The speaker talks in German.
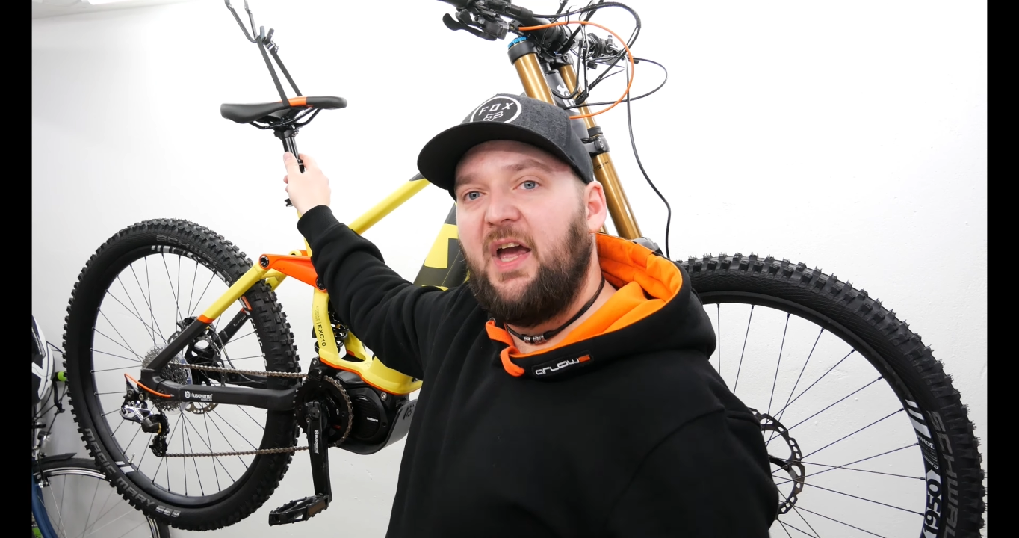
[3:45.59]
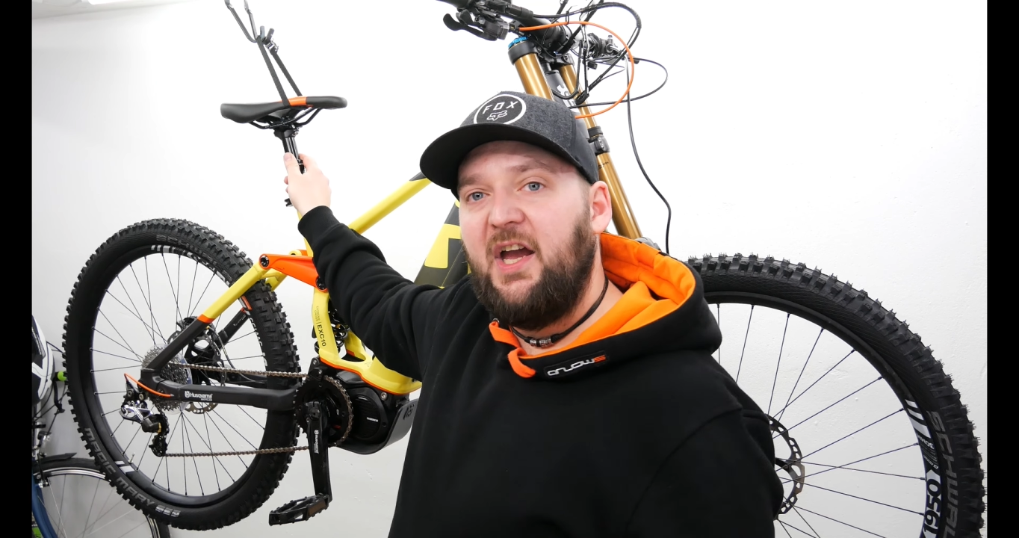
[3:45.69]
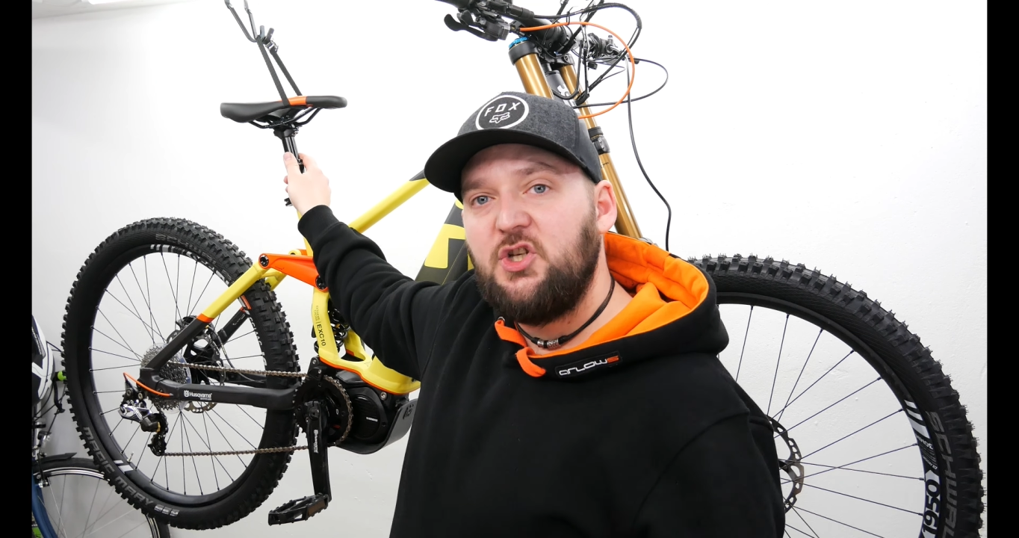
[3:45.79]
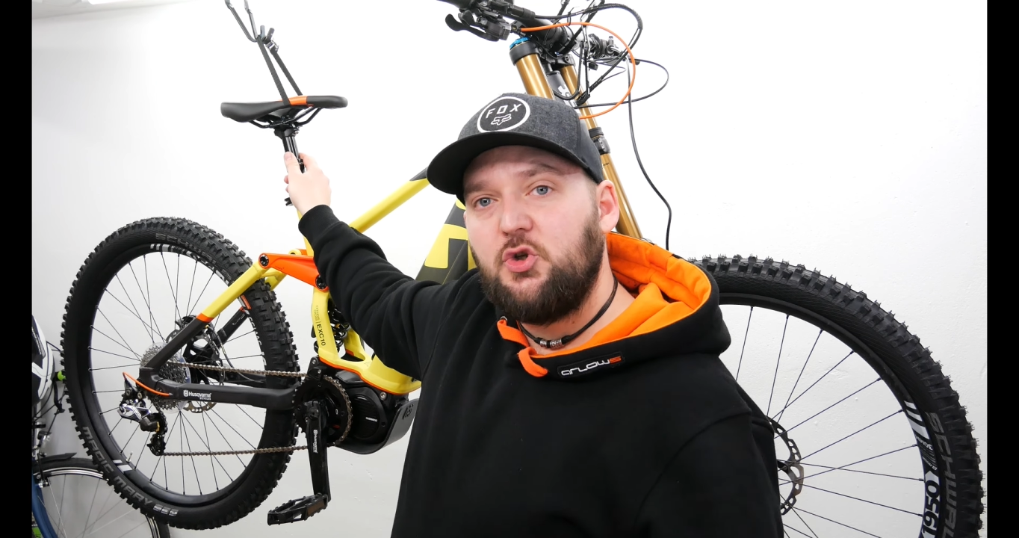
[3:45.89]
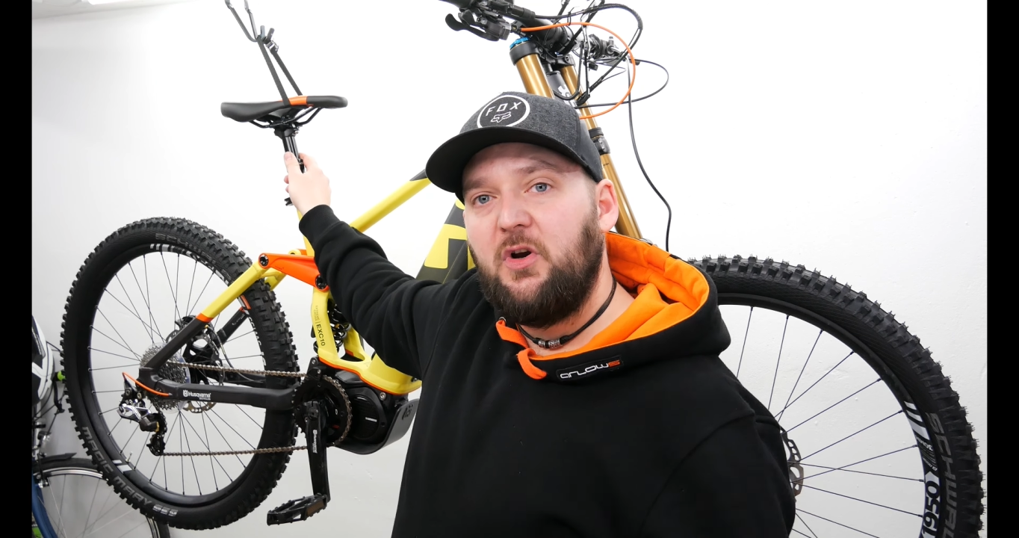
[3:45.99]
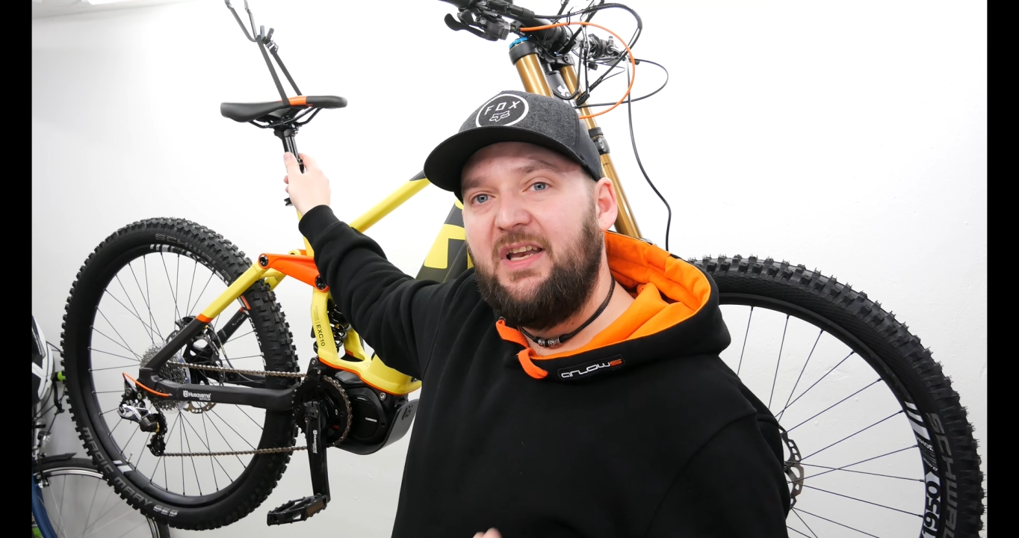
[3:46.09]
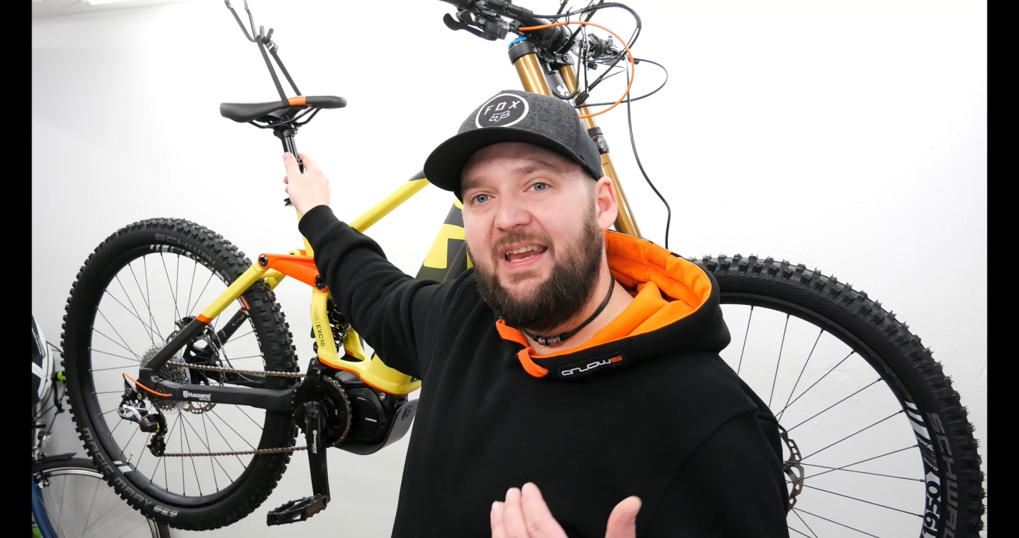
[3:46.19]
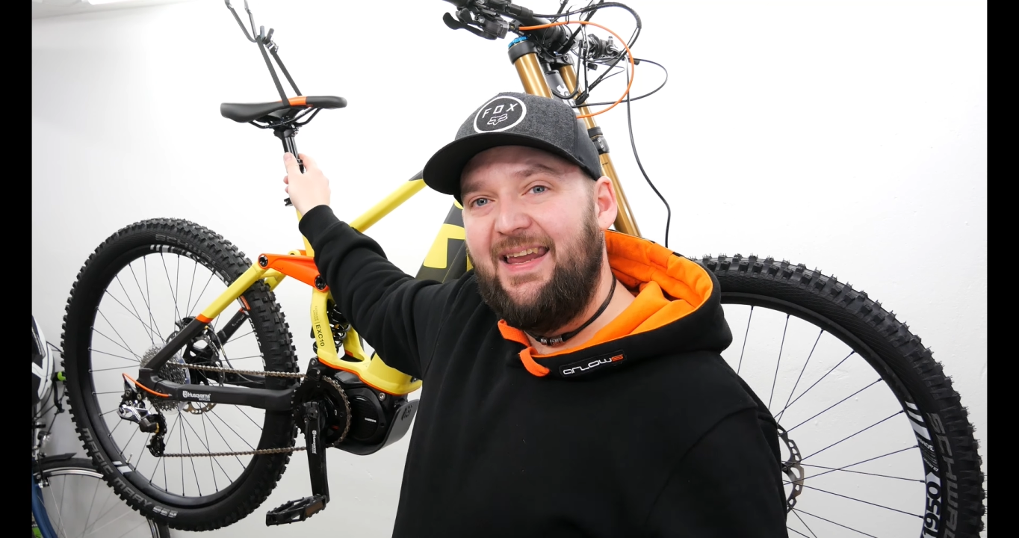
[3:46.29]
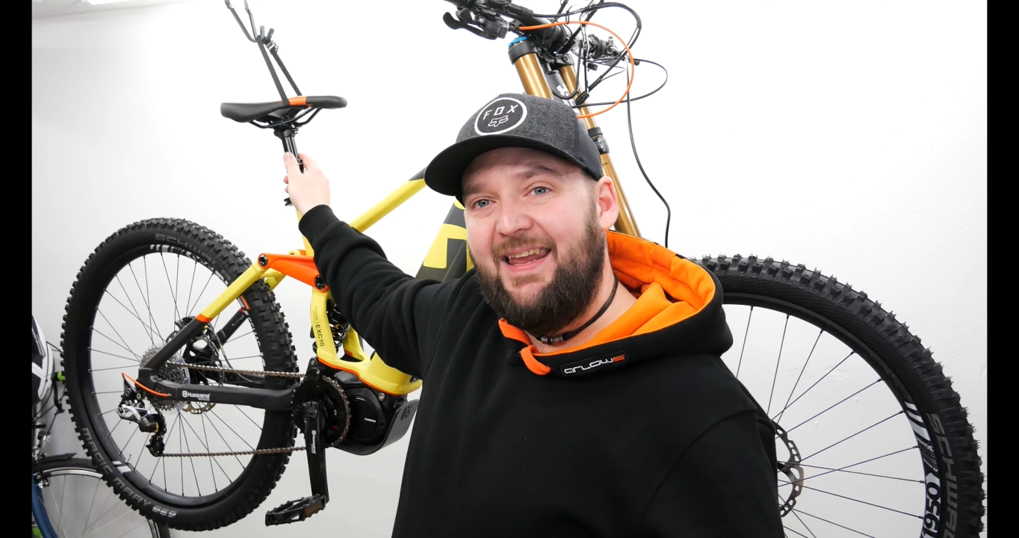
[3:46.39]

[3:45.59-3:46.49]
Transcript: Keinschock die